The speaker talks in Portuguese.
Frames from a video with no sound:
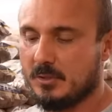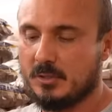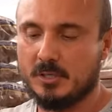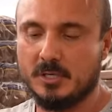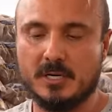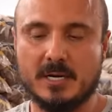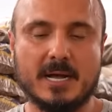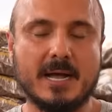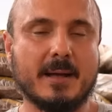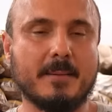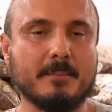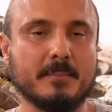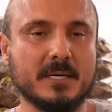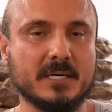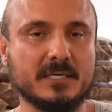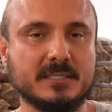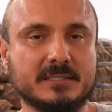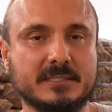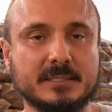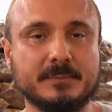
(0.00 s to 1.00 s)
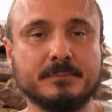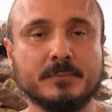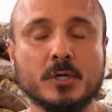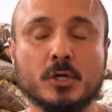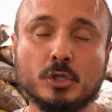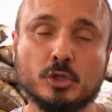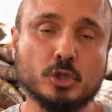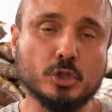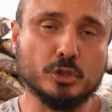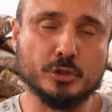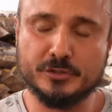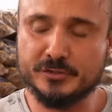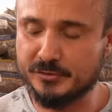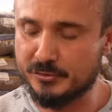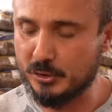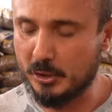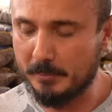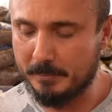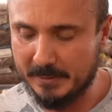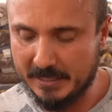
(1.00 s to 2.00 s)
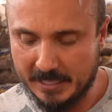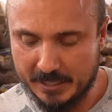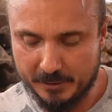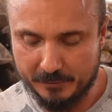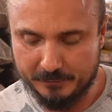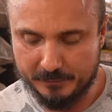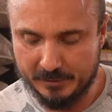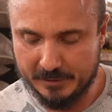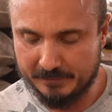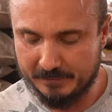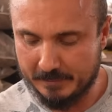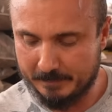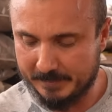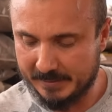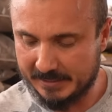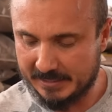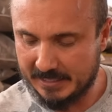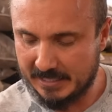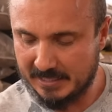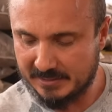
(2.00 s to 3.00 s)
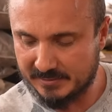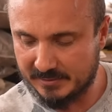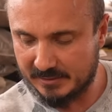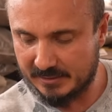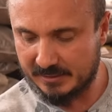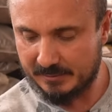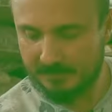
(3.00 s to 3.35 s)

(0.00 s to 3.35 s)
Ó, a manta. Tudo que sobrar eu vou levar para casa, né?